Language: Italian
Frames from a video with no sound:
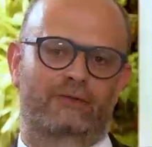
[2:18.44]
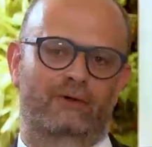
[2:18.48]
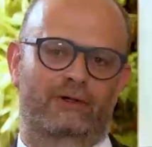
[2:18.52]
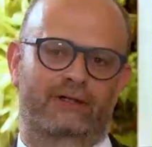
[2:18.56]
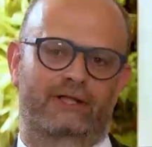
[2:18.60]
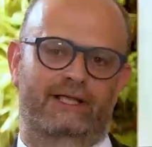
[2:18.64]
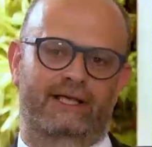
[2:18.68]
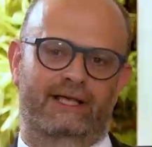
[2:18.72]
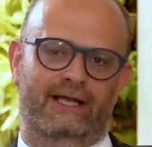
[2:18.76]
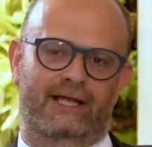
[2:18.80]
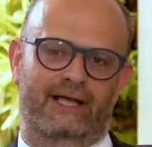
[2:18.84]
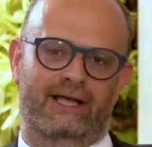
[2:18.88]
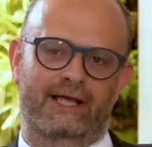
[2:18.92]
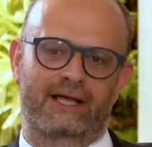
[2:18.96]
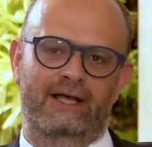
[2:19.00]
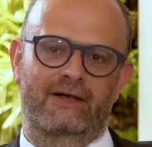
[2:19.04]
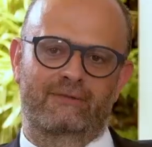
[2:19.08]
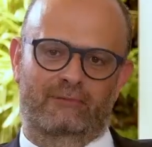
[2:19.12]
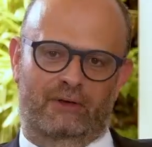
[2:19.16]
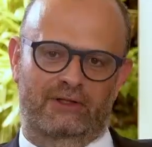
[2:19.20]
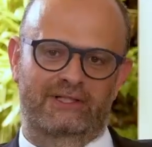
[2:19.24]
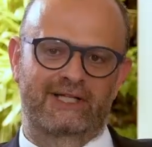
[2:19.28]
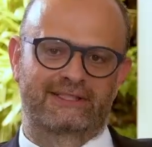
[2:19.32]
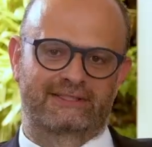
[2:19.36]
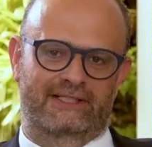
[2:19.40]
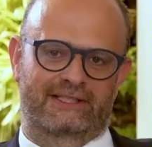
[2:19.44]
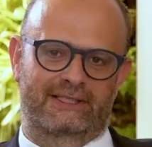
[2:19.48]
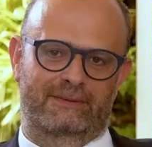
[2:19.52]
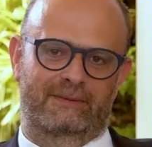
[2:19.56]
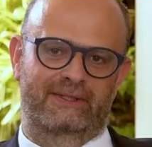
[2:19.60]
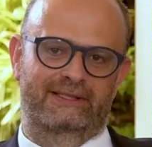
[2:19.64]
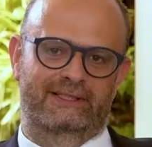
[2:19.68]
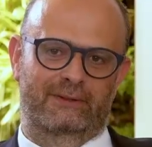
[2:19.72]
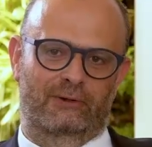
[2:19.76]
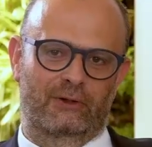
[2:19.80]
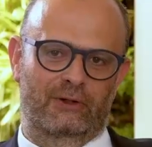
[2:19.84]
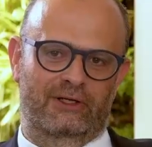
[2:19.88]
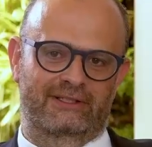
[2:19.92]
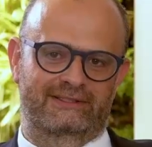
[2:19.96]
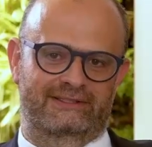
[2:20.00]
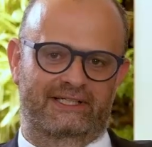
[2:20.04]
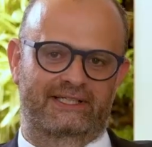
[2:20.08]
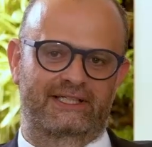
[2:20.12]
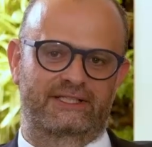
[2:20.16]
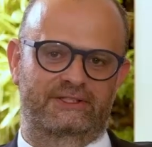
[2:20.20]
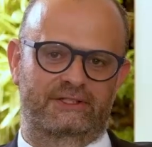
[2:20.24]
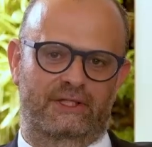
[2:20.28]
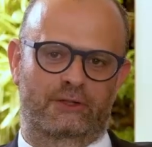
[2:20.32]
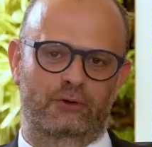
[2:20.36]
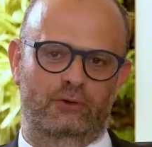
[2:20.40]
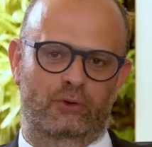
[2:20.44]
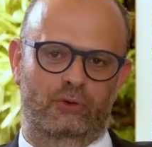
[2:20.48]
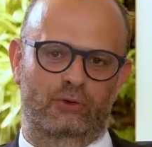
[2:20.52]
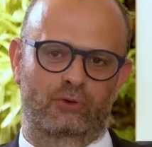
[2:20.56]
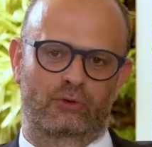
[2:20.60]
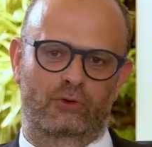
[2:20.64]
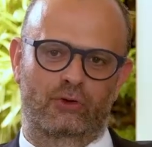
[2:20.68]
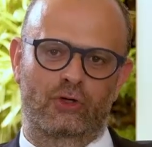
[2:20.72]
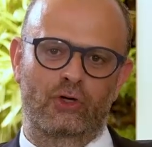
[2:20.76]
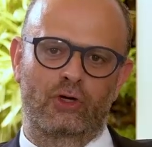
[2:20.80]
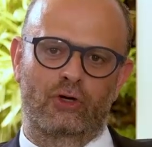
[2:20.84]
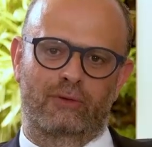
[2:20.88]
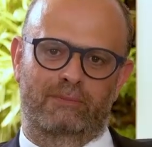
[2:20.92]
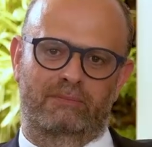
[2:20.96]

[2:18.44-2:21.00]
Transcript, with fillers: vuol dire? Vuol dire esattamente quello che stai dicendo tu.